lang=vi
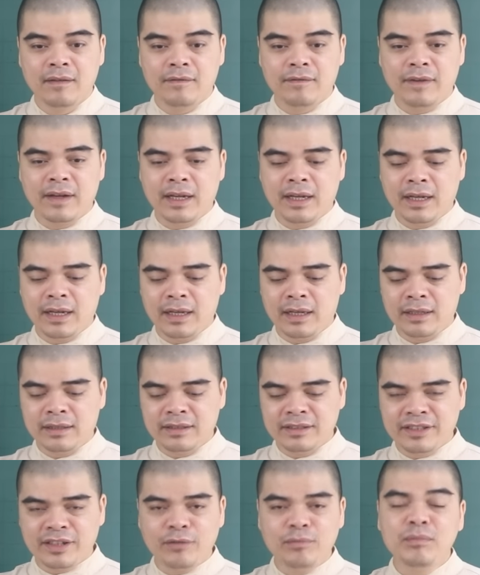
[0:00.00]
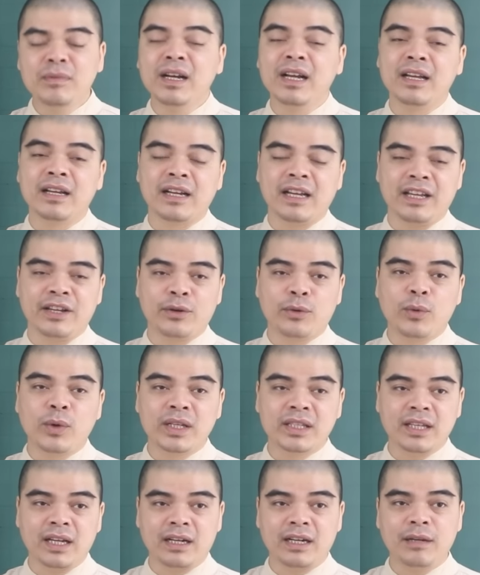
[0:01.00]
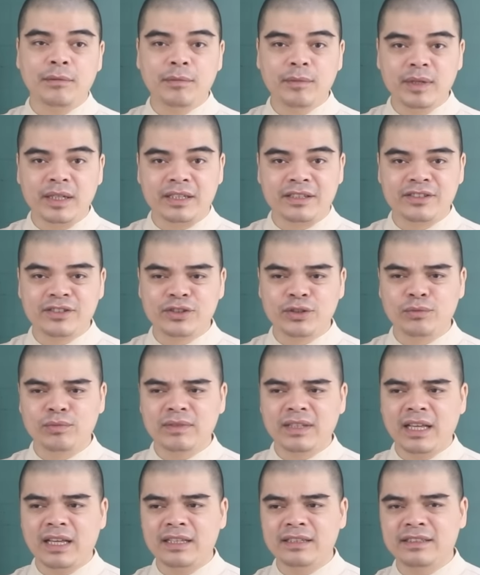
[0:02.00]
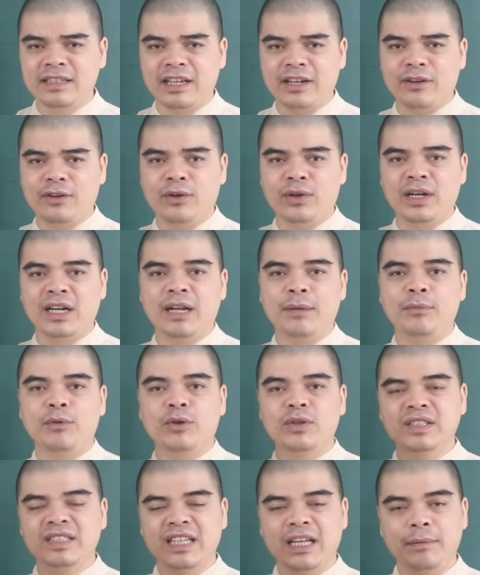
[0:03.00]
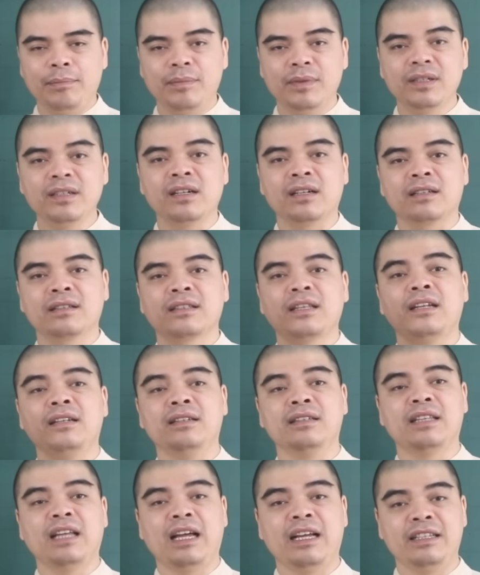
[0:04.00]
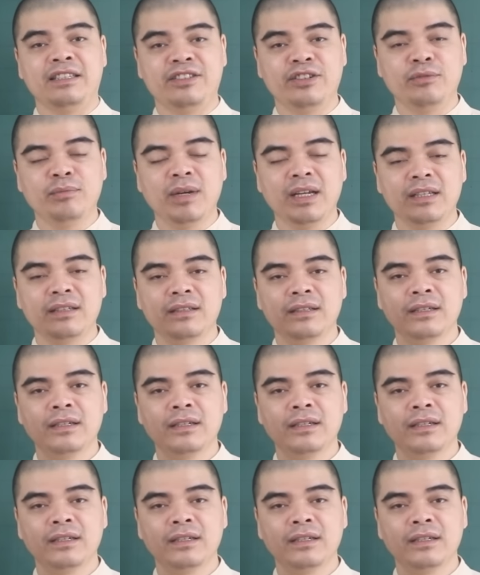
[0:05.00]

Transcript: Và trong 10 ngày cuối tháng 5 lịch, chúng ta sẽ có 5 con giáp được thần tài chiếu mệnh,